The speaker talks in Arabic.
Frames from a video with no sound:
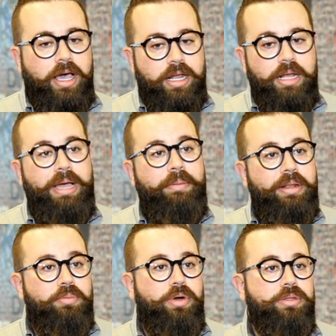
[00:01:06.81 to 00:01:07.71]
انا
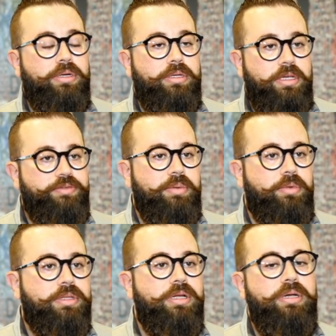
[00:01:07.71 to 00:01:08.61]
بعمل مودرن كيف
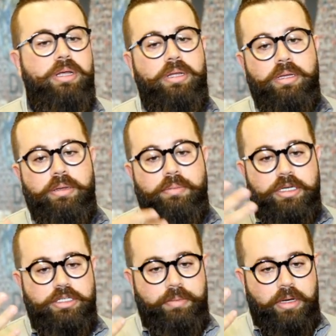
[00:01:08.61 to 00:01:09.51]
المودرن أه
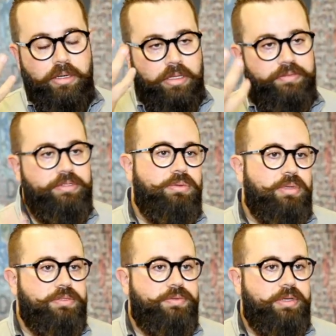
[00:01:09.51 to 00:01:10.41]
برجع باخذ نفس
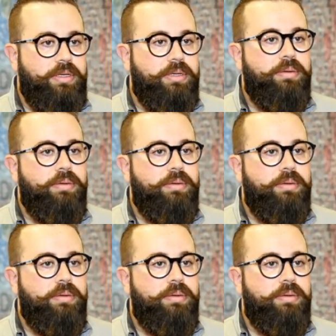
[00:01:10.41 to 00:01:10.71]
الوصفه